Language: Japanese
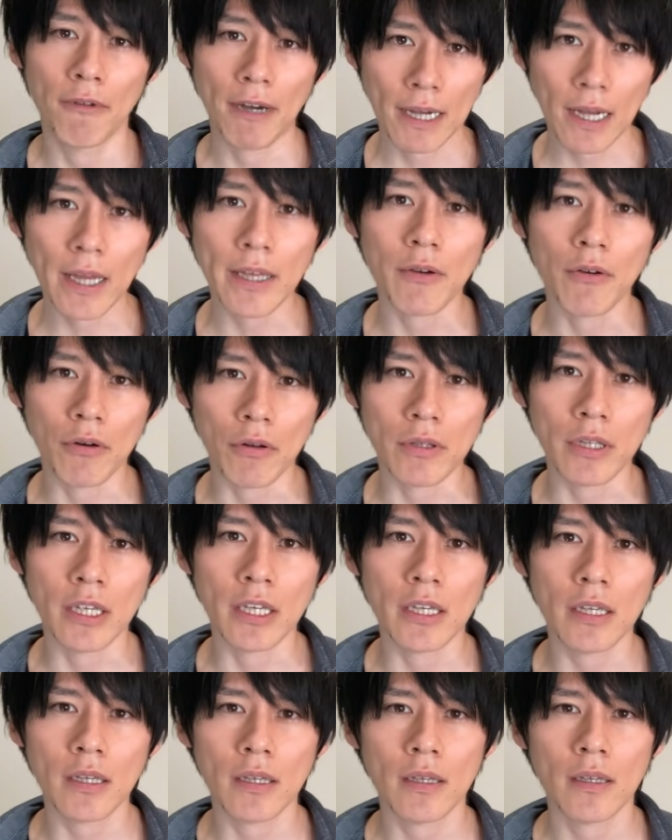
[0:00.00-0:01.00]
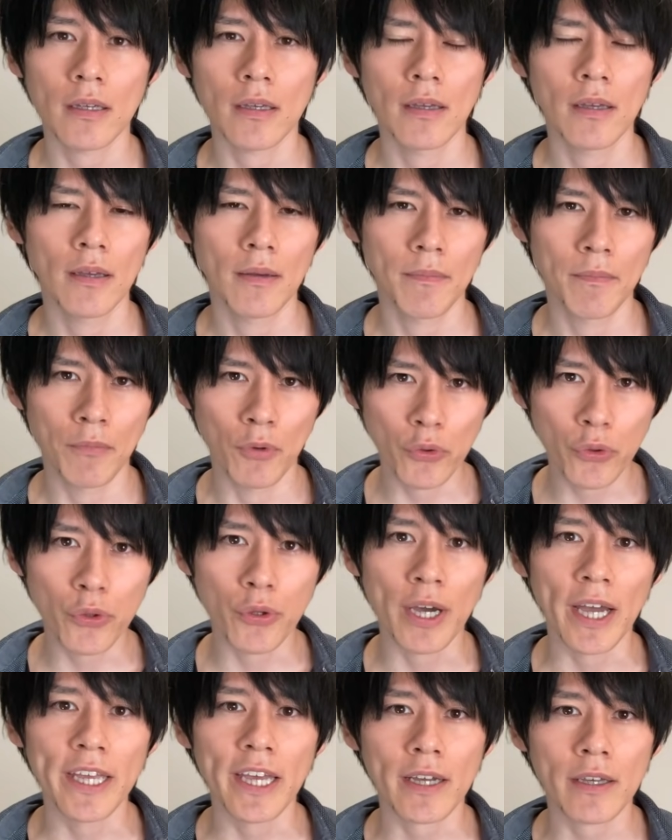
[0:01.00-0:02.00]
若い頃にもっと
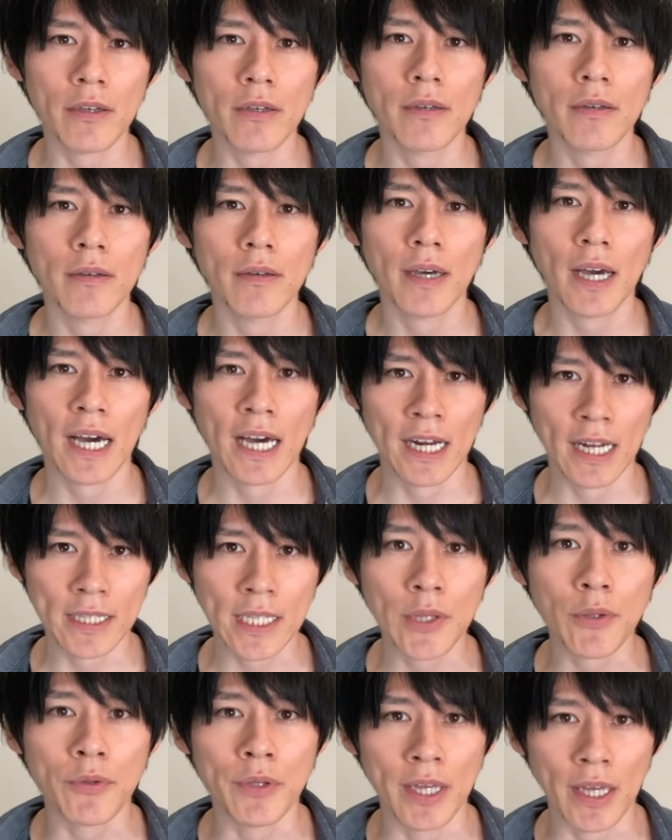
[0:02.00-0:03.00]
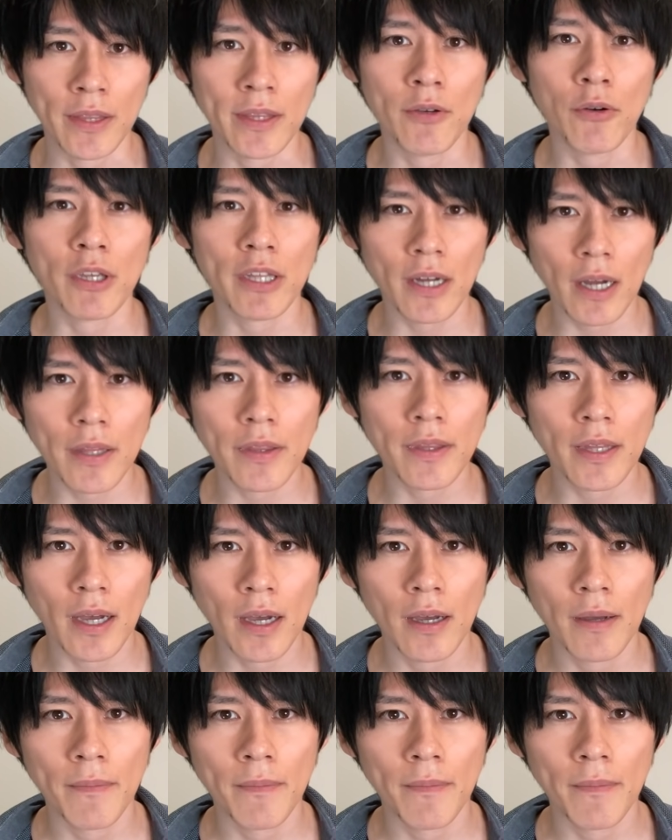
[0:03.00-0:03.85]
早くあなたと出会っておきたかった。